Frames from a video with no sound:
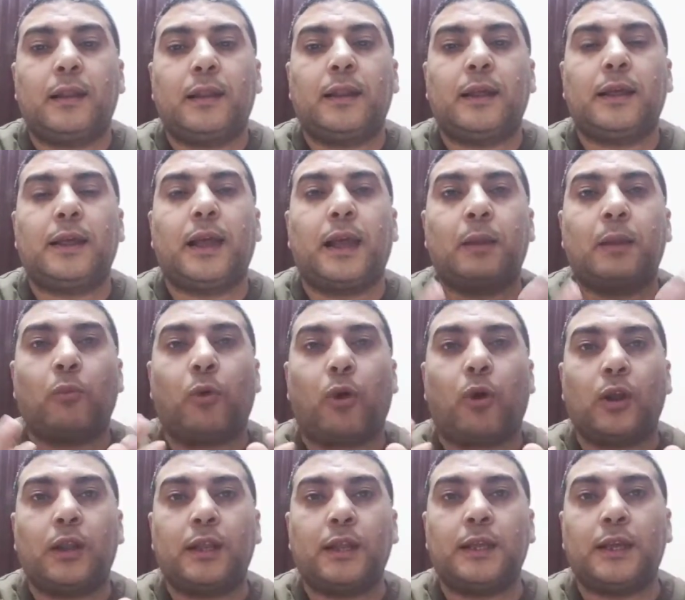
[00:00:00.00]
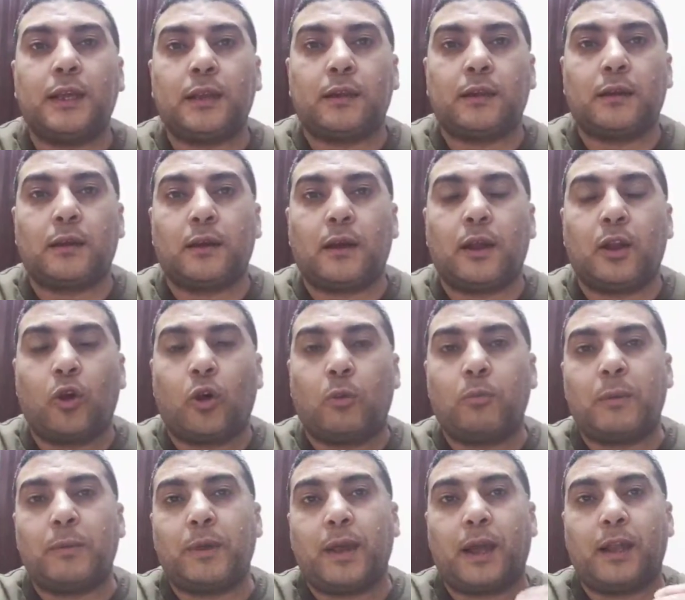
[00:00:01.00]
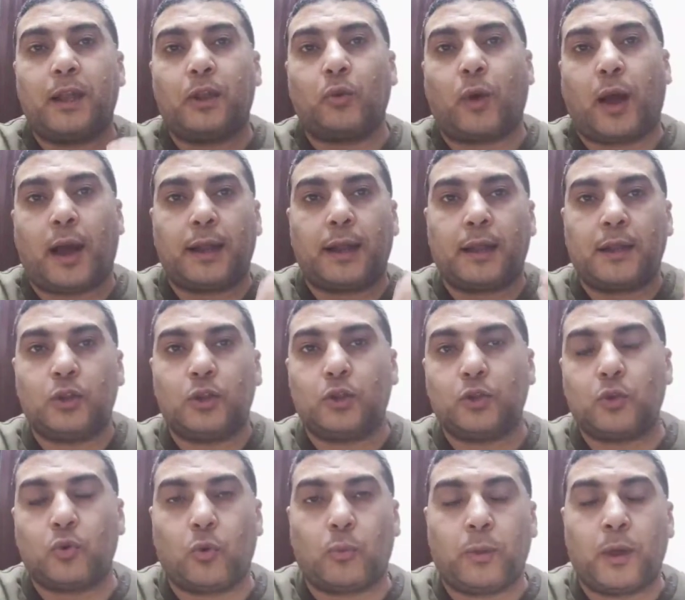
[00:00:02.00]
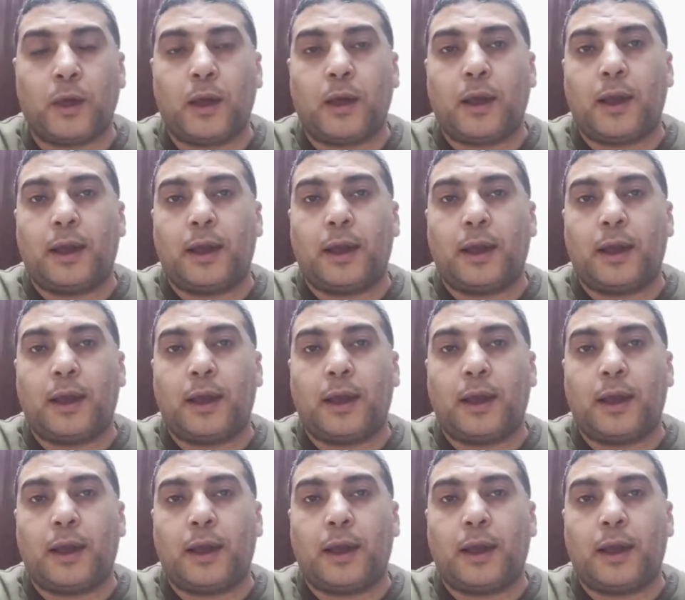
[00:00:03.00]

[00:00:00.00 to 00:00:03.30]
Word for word: للمعلنين اللي هم بيعلنوا على اليوتيوب